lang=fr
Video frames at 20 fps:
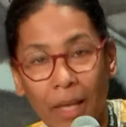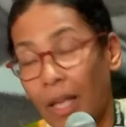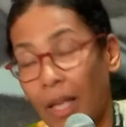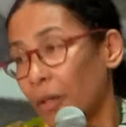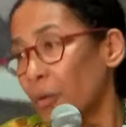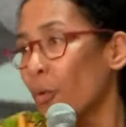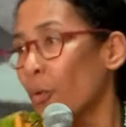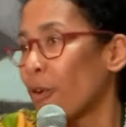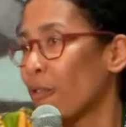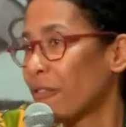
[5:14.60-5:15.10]

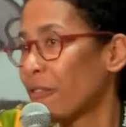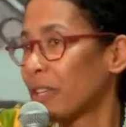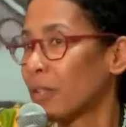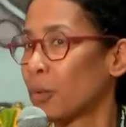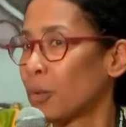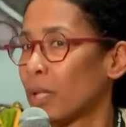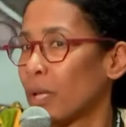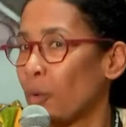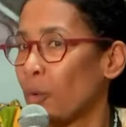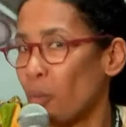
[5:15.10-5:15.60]
Donc en fait,
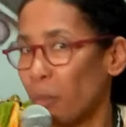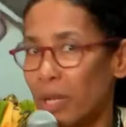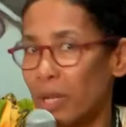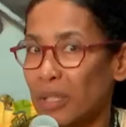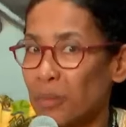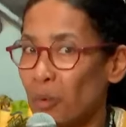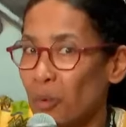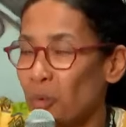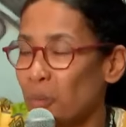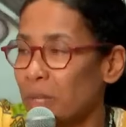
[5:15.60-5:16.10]
on a
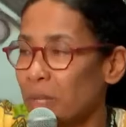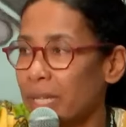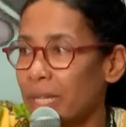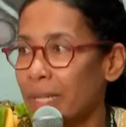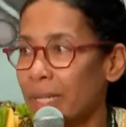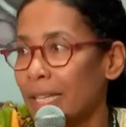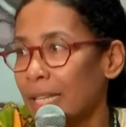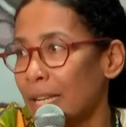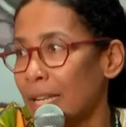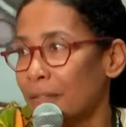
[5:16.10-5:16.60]
complètement
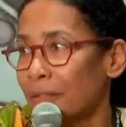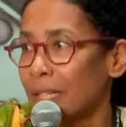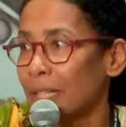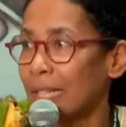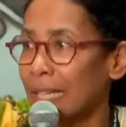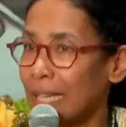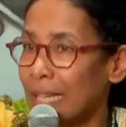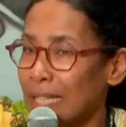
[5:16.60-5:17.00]
oublié qu'il avait écrit